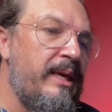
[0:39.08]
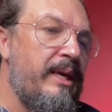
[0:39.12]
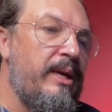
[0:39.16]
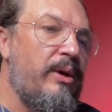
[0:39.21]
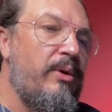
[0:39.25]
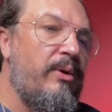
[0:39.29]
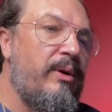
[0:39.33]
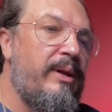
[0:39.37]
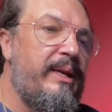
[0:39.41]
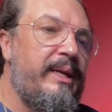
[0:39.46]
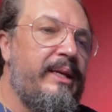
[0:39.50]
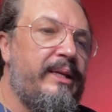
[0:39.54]

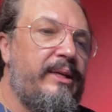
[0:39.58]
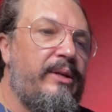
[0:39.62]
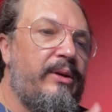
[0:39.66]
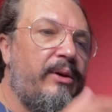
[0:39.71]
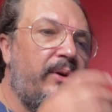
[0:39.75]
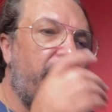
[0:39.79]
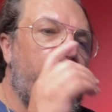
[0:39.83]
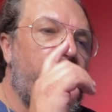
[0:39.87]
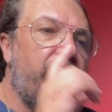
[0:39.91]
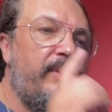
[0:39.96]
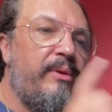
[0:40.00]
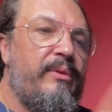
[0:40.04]
Olha aqui, ó,
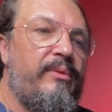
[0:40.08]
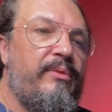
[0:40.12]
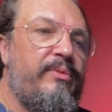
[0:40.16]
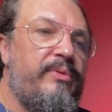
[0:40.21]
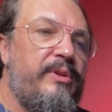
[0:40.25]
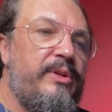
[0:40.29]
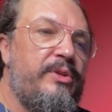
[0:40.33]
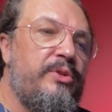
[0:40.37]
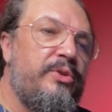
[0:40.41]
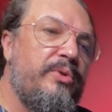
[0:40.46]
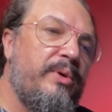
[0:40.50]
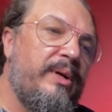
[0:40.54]

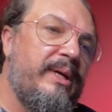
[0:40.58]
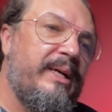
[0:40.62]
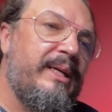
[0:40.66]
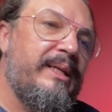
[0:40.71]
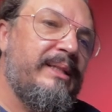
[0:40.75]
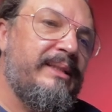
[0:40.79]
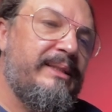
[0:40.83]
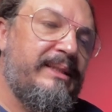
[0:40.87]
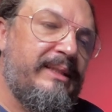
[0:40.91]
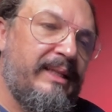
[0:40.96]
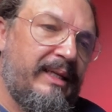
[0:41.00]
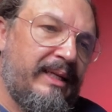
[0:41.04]
fechou a
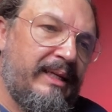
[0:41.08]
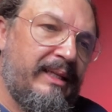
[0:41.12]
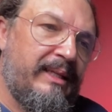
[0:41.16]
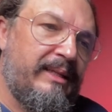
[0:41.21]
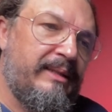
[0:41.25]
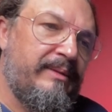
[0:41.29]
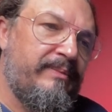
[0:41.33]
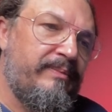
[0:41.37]
cancela